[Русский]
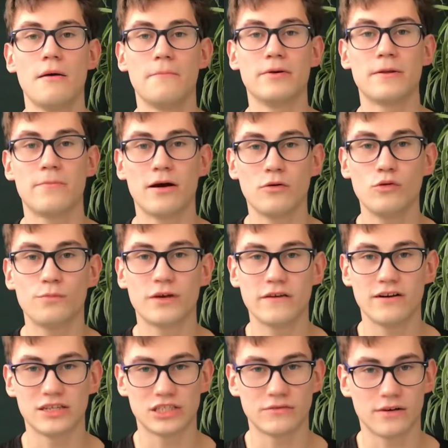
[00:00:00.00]
При покупке
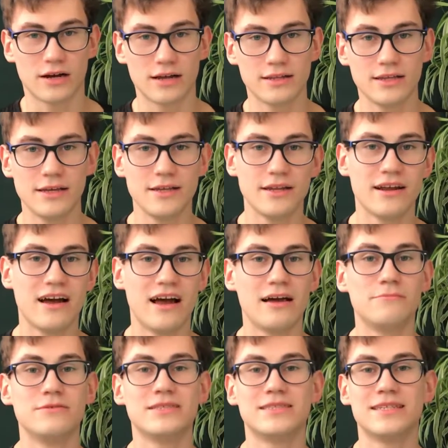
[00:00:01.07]
вашего контейнера
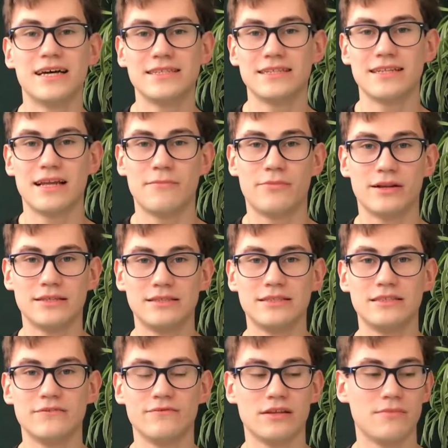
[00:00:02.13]
обязательно
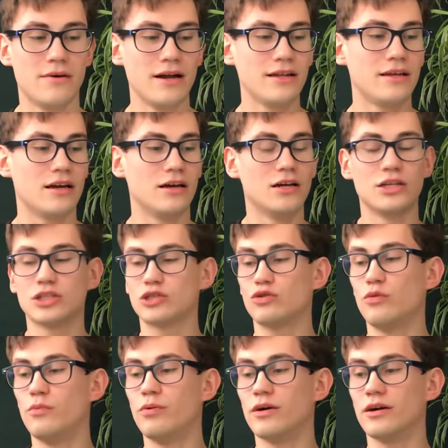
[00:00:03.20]
обратите внимание,
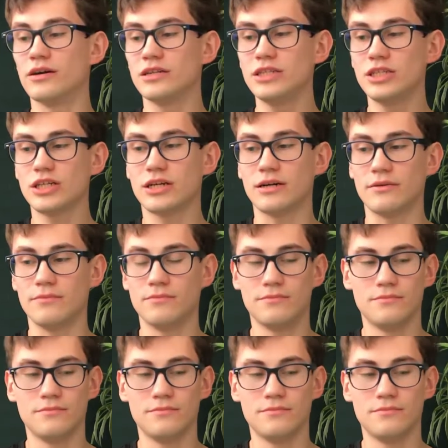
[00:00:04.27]
чтобы крышка